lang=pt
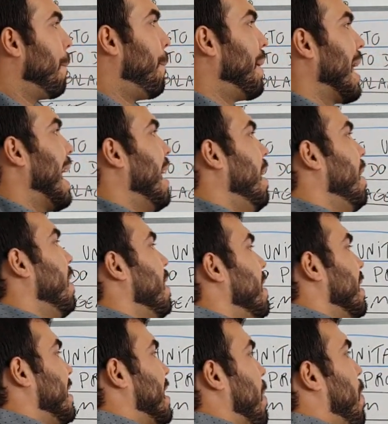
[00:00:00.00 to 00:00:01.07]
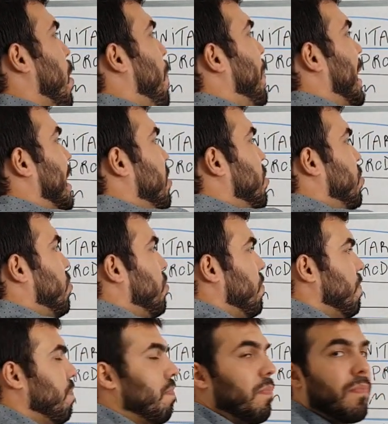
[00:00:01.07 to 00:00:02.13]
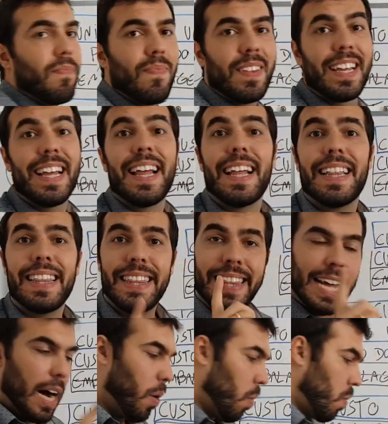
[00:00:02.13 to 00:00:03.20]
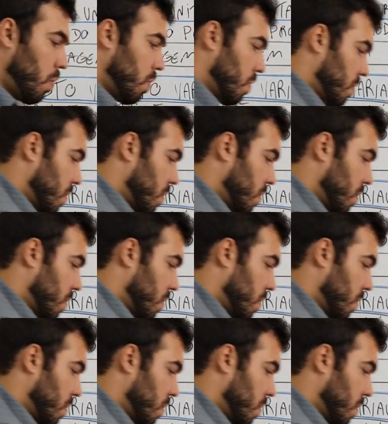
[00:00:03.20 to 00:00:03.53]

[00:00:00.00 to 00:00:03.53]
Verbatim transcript: pra saber o preço? Não.